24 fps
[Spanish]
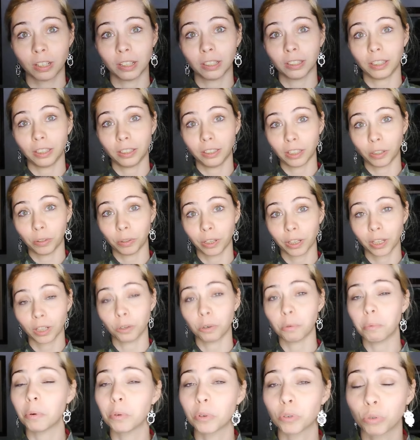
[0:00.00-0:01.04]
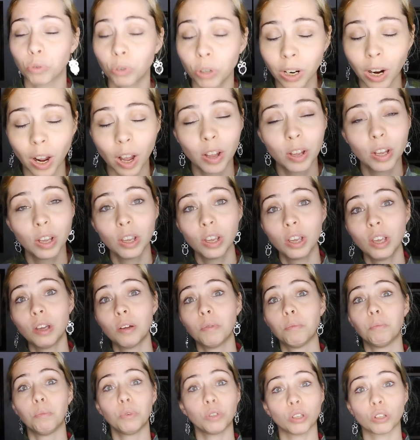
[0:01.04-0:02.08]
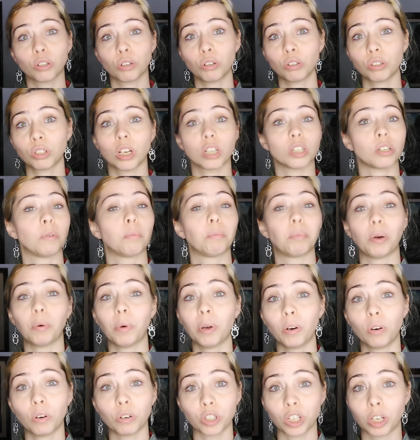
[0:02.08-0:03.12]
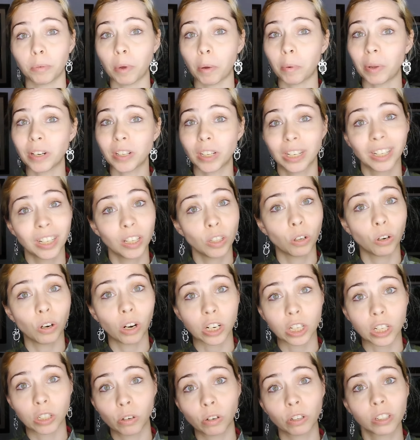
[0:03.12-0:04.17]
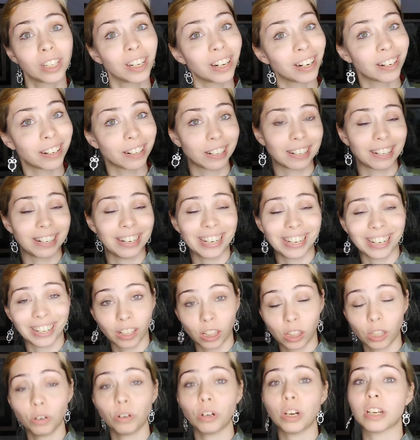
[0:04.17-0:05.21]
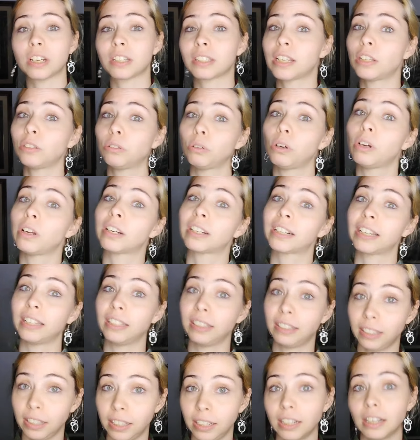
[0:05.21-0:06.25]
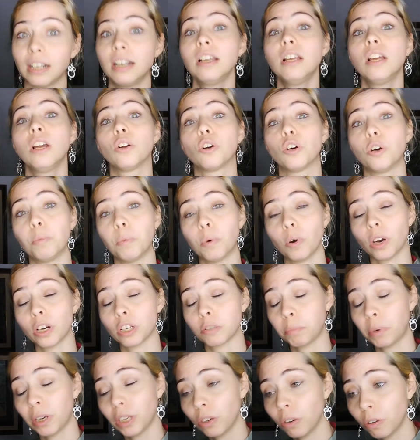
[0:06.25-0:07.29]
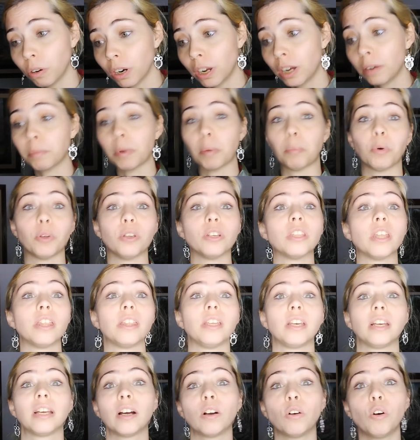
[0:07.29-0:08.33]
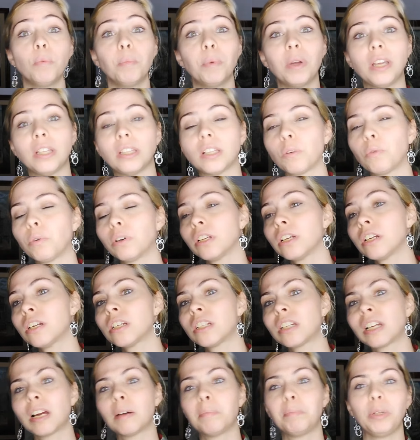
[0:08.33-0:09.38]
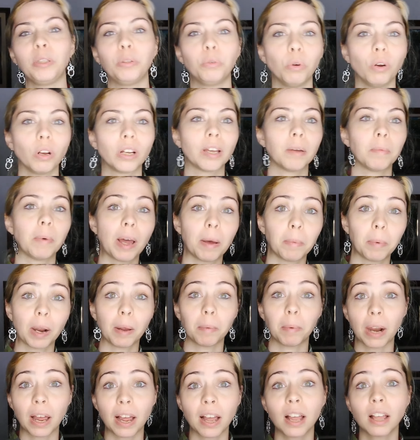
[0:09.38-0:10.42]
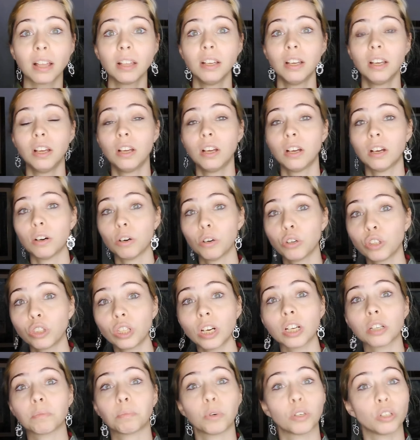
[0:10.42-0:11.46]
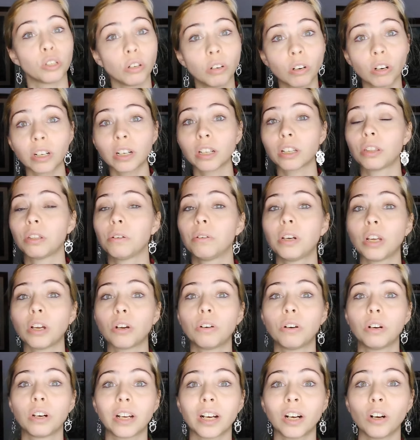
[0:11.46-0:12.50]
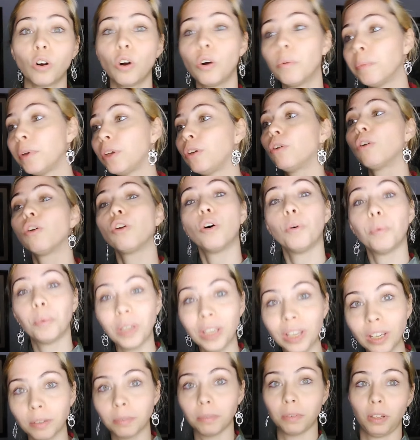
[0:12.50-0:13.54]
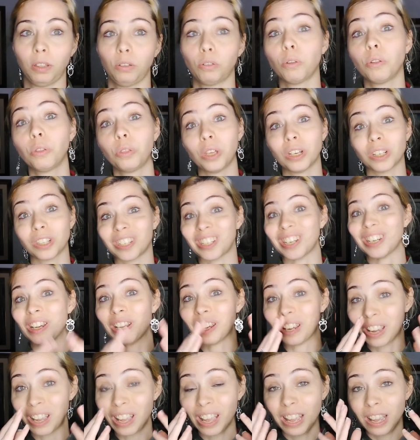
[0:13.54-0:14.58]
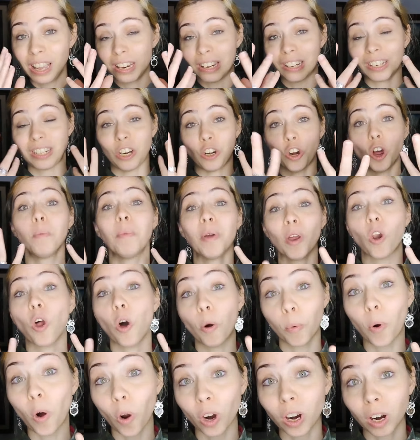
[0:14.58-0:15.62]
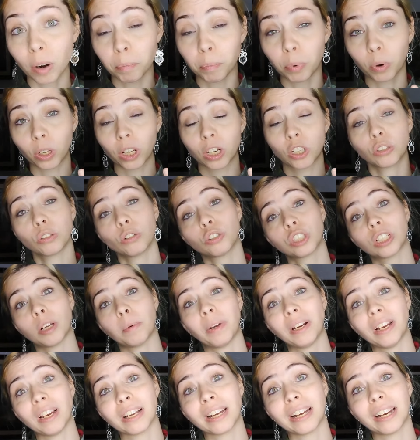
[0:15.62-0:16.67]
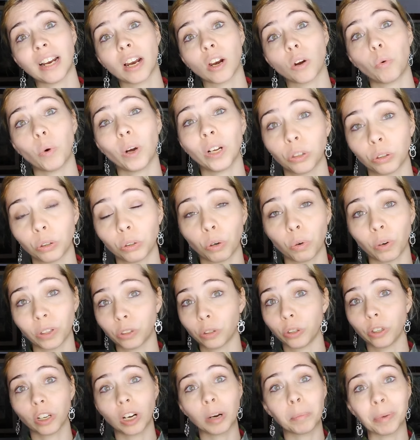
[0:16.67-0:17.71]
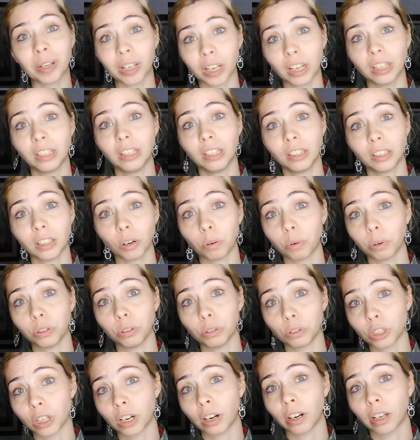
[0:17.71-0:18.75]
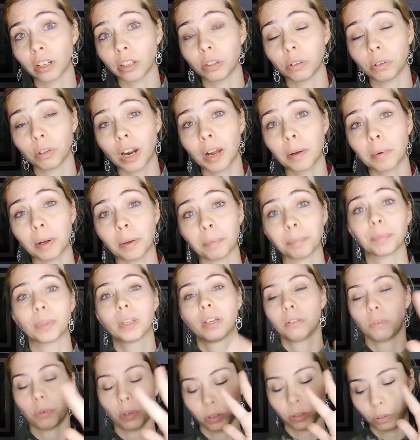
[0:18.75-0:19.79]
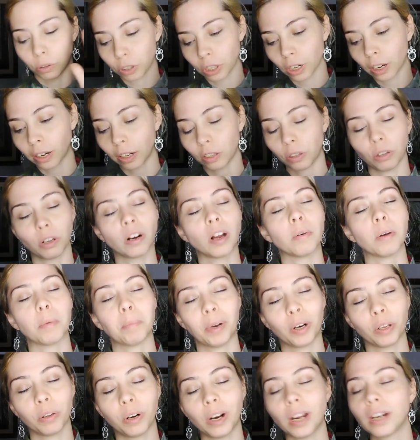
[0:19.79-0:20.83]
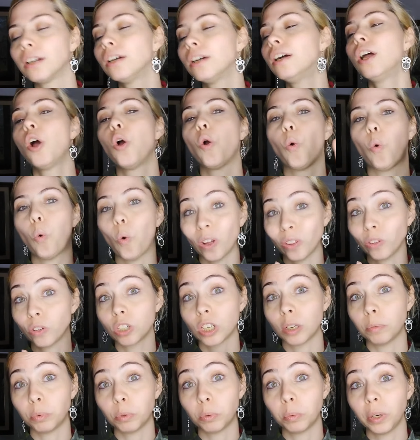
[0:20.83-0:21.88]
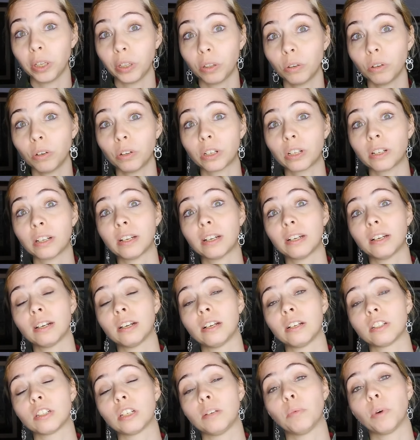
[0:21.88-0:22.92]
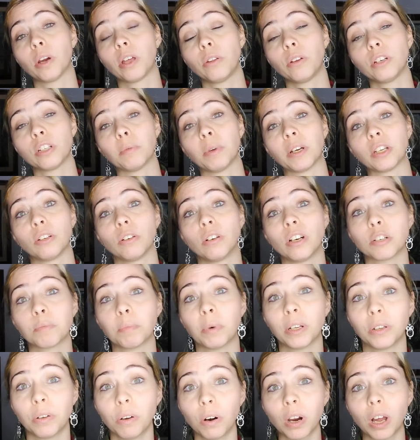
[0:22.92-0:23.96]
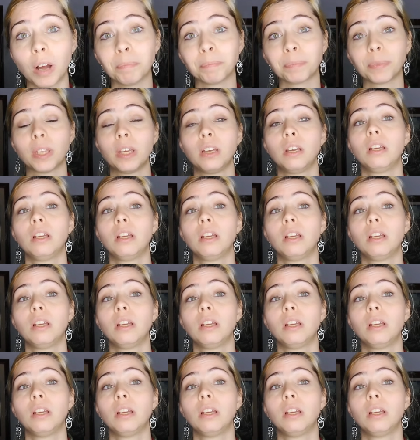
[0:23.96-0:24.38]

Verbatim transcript: en el tintero de Kagome Sucona muchas cosas. Pero bueno, si me habéis seguido las dos reacciones, tanto la argentina como la española, me podéis decir, Cagome, ¿y te acuerdas de ese capítulo que bla, bla, bla? Ostras, pues yo no reaccioné con Cagome, no lo vi. Entonces, sí. Si no me lo borran, porque esto estaba en el Canal 4 cuando yo era pequeñita, cuando se reaccionaba, cuando se reaccionaba, perdonad, cuando se publicó los, simuladores versión española,